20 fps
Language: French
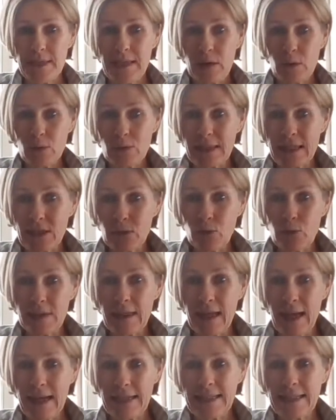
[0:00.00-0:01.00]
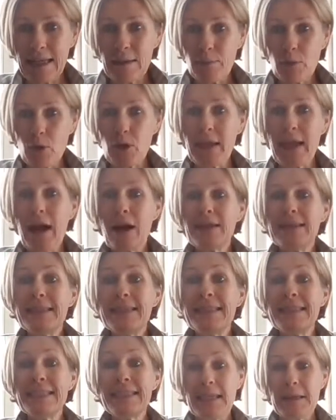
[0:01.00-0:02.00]
Ils rentraient du théâtre et ils prenaient un
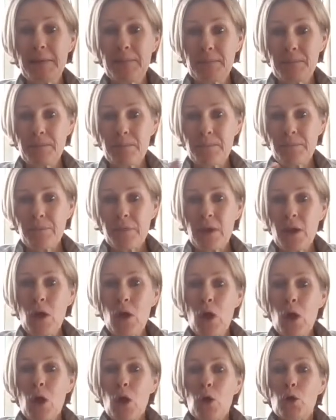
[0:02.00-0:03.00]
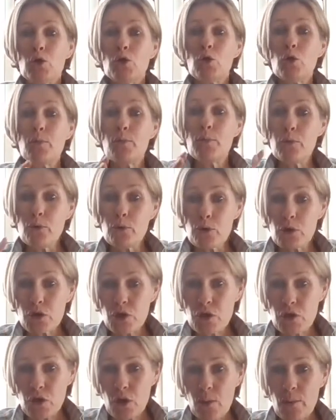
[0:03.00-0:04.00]
dîner. De
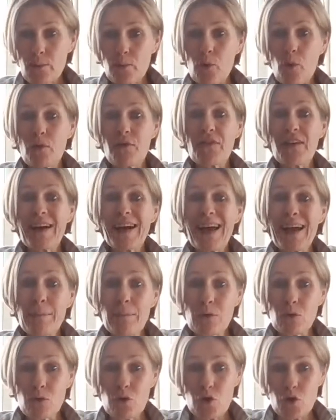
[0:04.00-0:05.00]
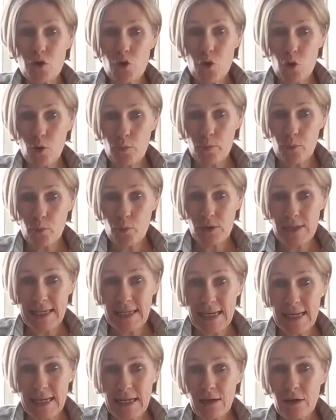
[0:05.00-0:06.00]
plus, pour vraiment se
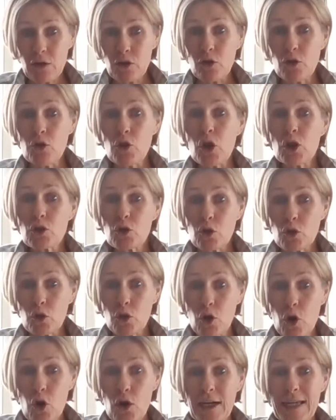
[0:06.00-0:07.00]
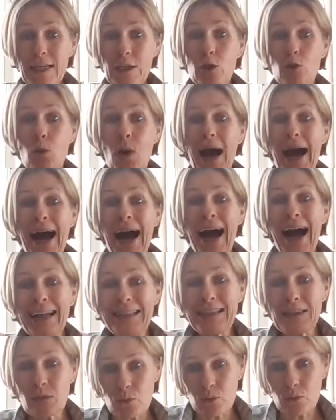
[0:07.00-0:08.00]
reposer, notre corps, il doit
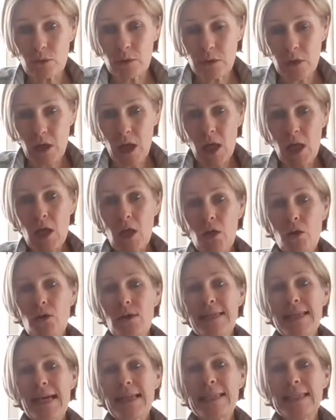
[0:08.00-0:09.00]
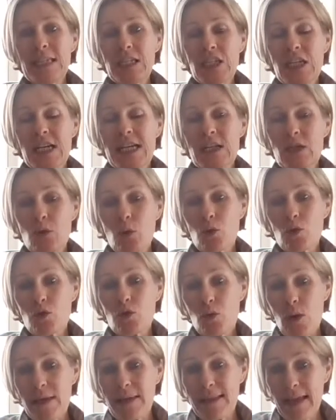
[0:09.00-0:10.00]
attendre que sa digestion
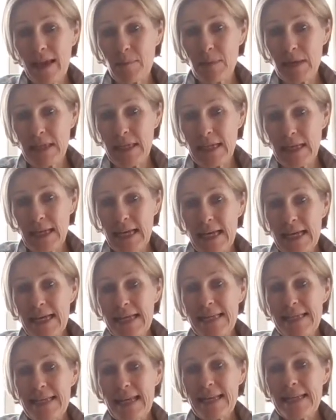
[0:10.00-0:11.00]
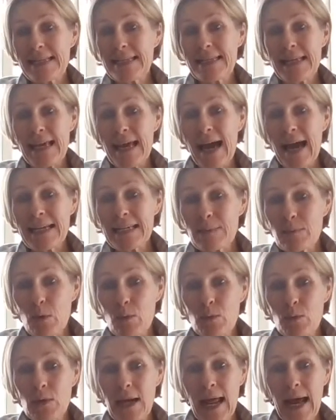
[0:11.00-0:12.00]
soit terminée. C'est à ce
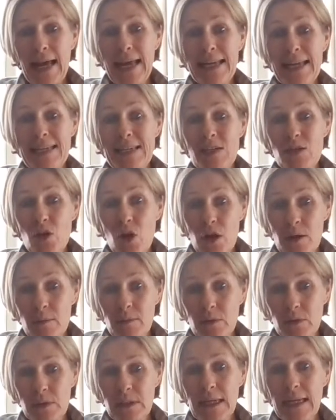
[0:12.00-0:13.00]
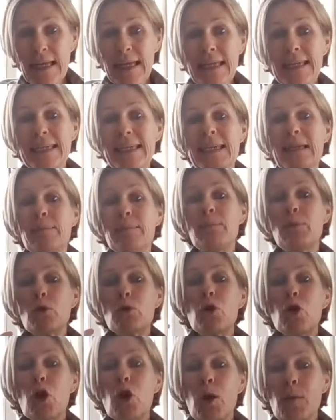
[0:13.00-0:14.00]
moment-là et seulement qu'il
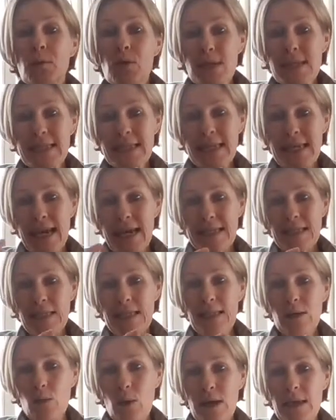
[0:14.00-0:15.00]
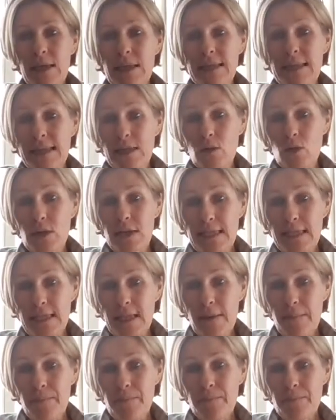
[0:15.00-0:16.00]
peut commencer à se nettoyer de ses
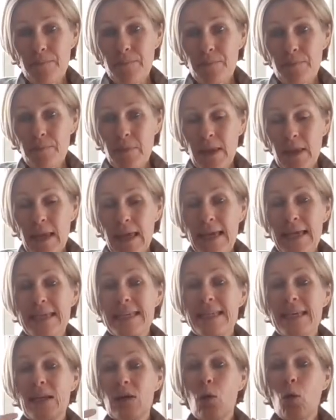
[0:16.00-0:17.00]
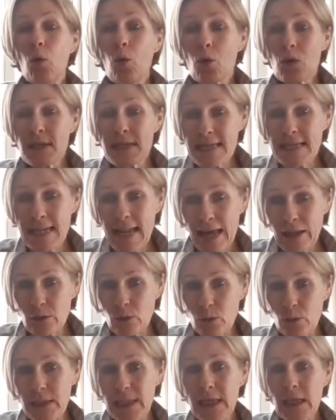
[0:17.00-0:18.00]
toxines. Et c'est aussi la
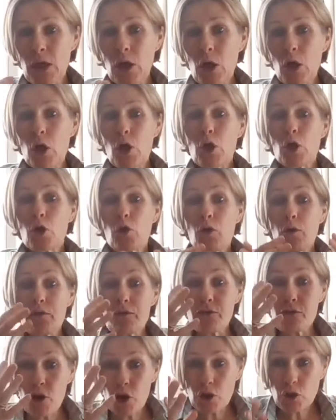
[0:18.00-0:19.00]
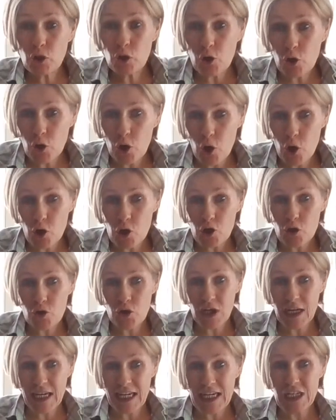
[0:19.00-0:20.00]
nuit que votre corps se
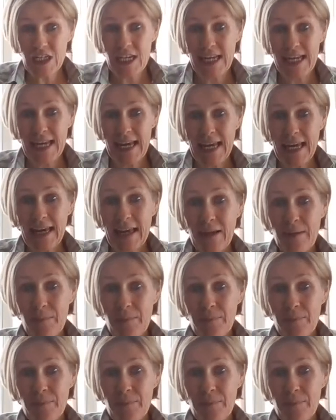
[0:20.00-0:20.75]
régénère.